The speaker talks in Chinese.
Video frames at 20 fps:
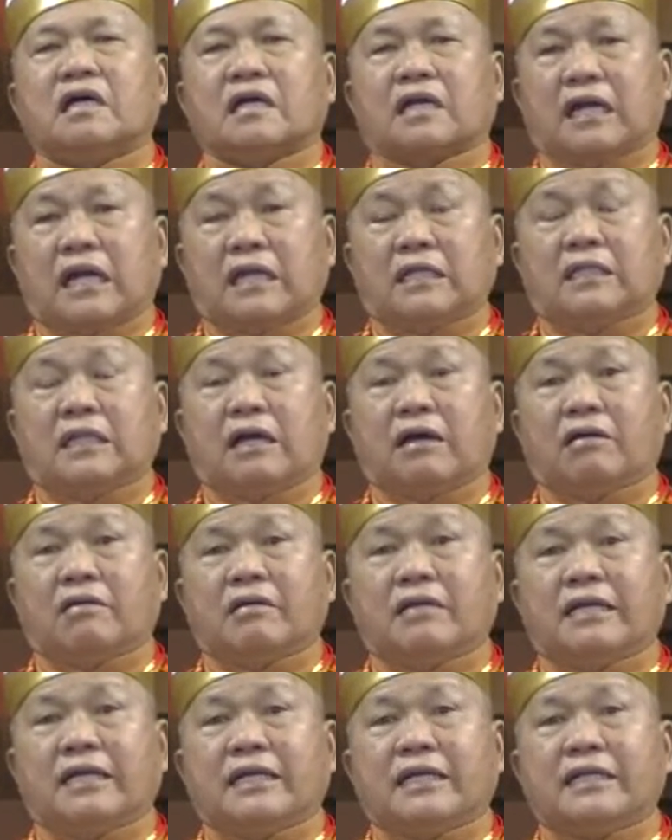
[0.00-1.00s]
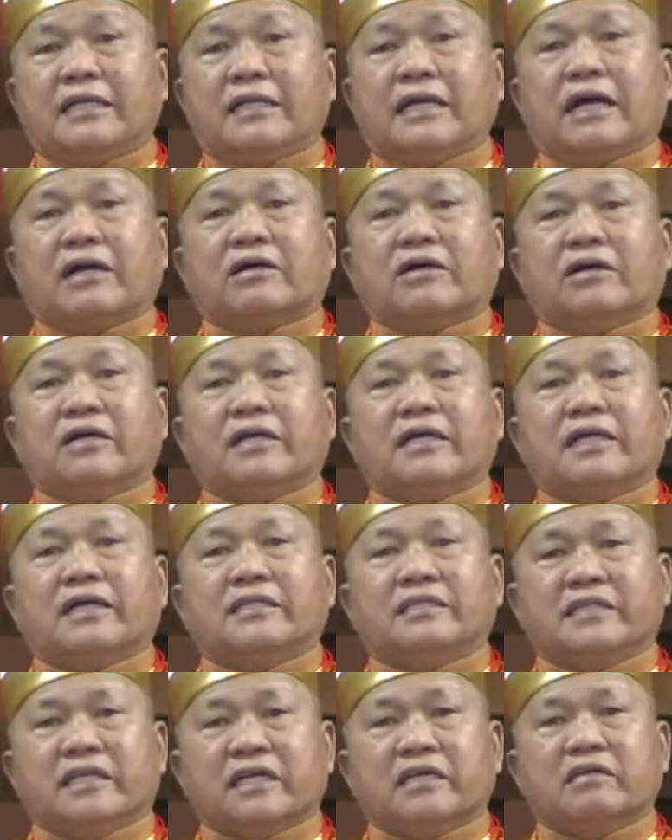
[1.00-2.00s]
看到两个
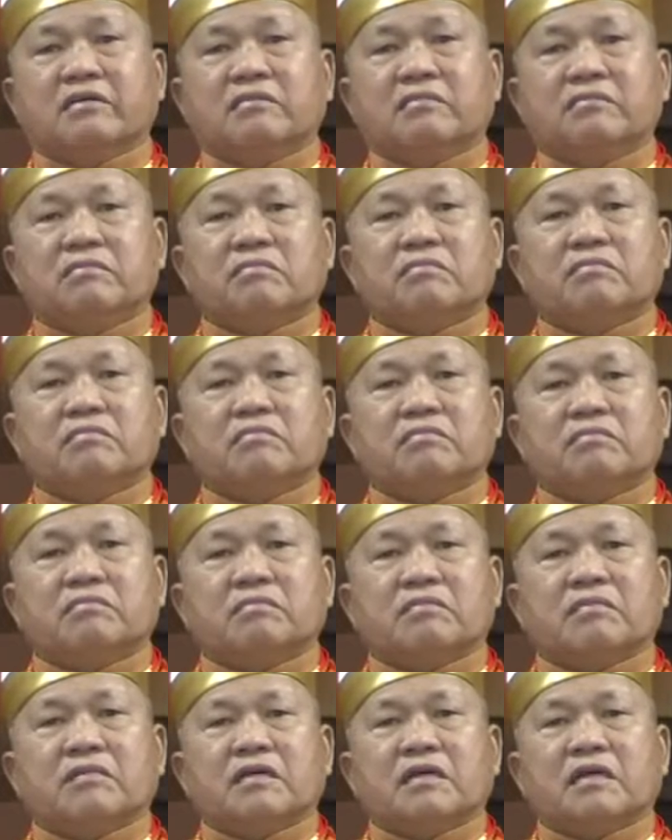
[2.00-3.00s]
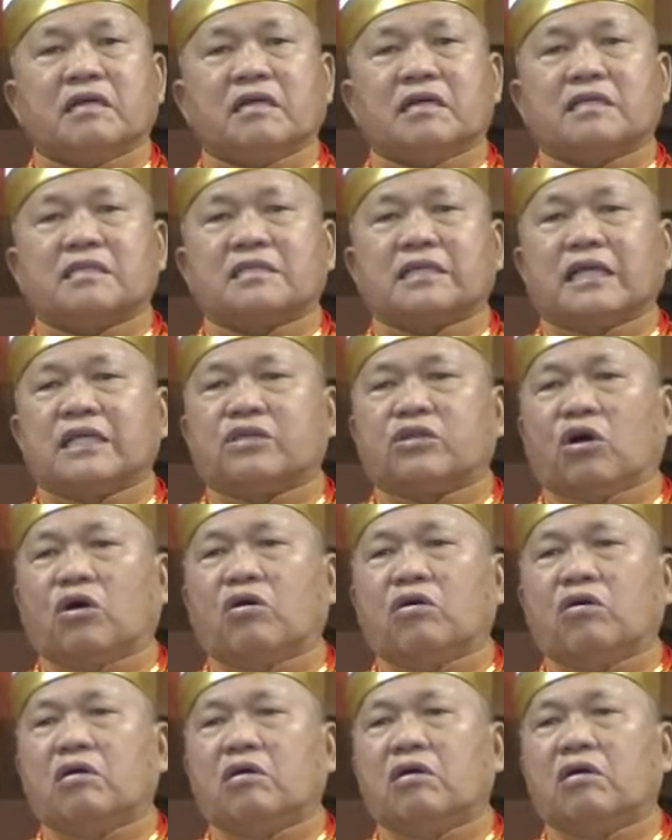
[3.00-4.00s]
眼睛在动，